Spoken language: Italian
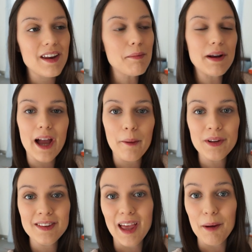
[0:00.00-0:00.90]

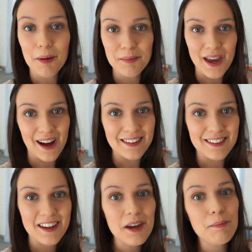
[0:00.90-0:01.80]
rimaniamo in tema
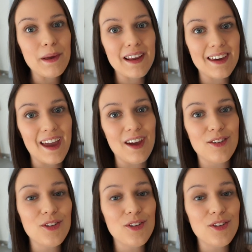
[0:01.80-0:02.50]
piante perché